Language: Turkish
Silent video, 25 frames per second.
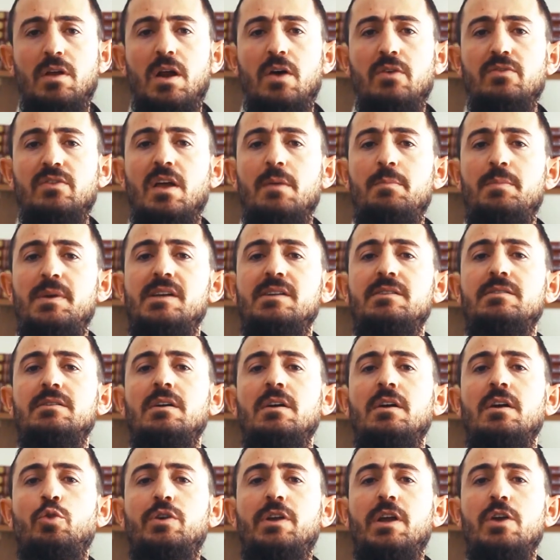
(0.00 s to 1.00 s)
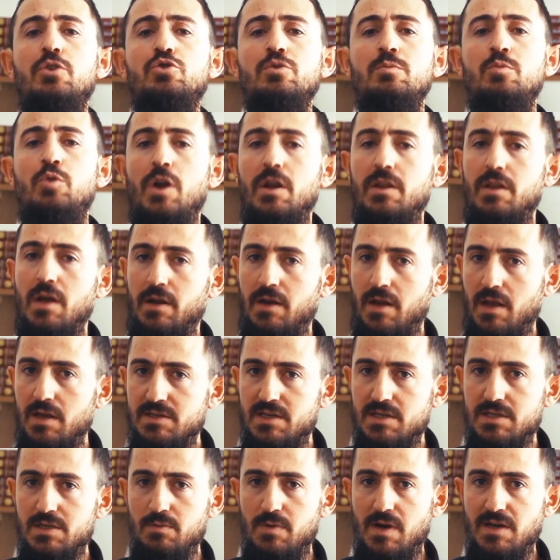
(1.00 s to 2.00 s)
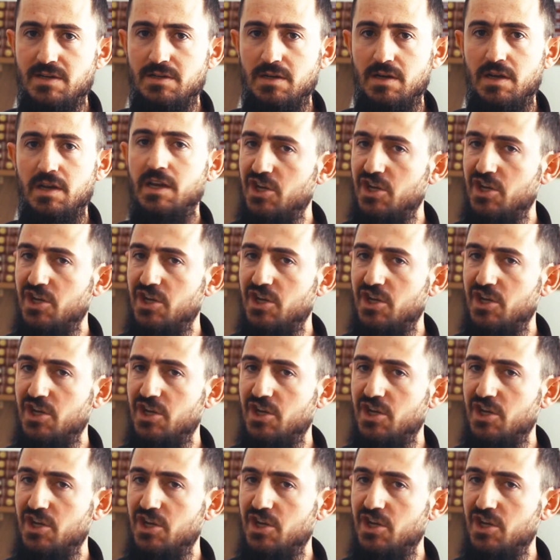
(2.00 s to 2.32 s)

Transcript: tarafta bir Türkiye Cumhuriyeti Anayasası var.